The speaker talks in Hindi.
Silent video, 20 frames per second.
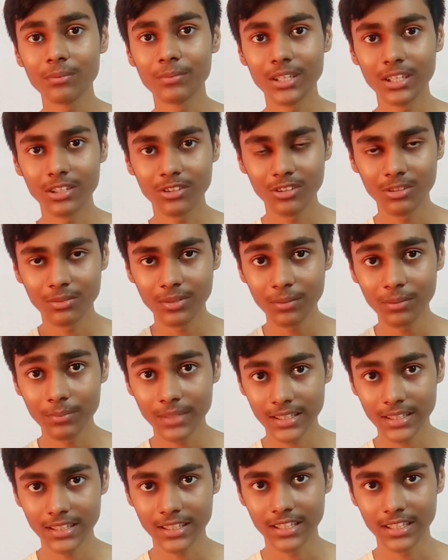में बिल्कुल भी
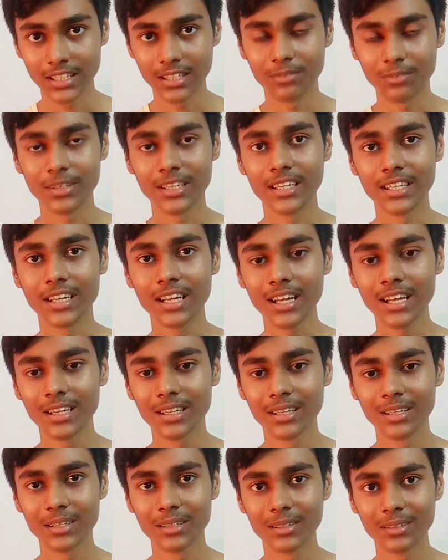मत आना वरना
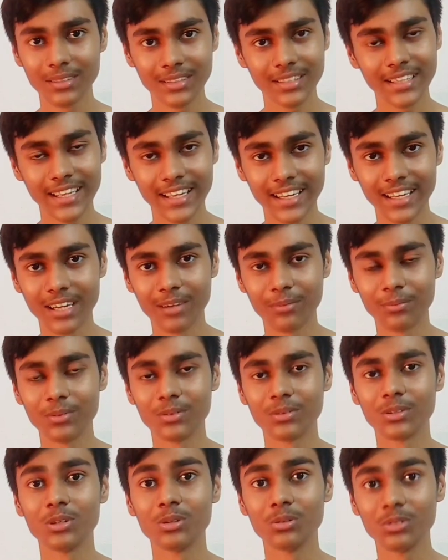ये
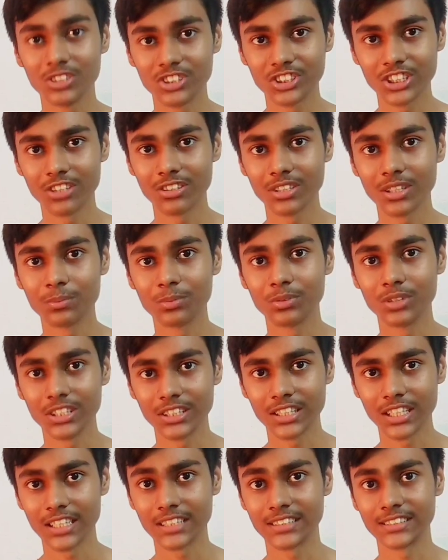आप लूट जाओगे
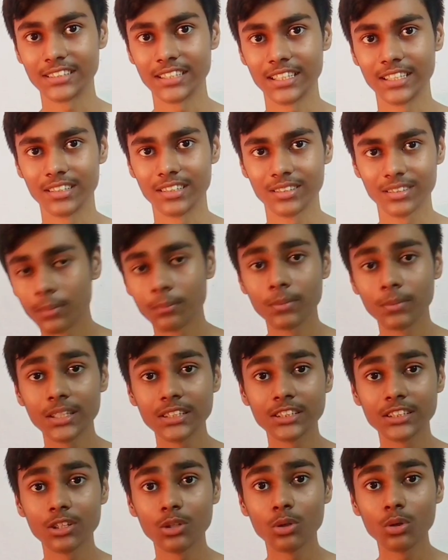पूरी तरह से
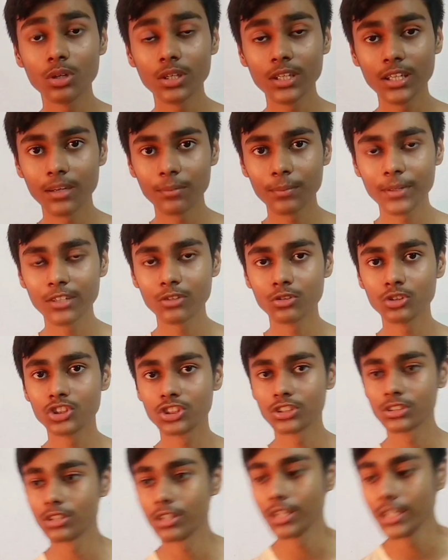बस लोग यहाँ पर
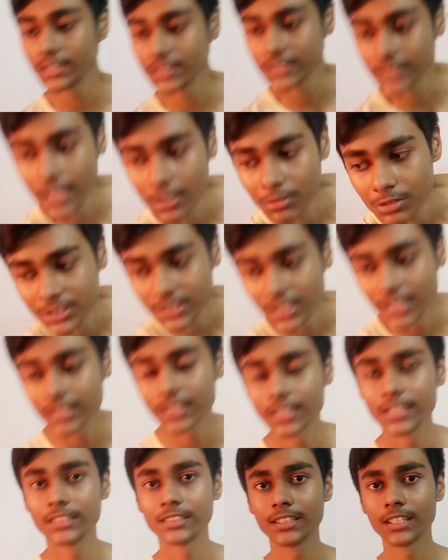कुछ ट्रिक्स का यूज़
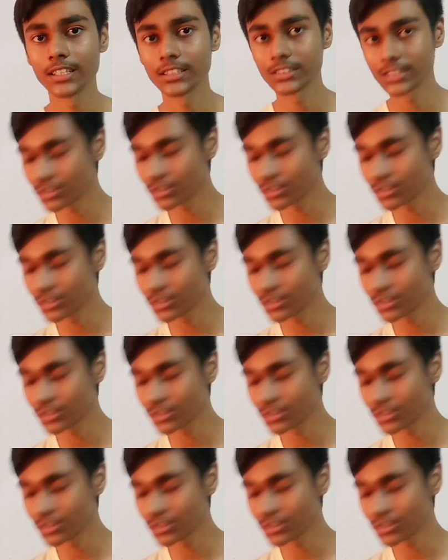करते हैं इस तरह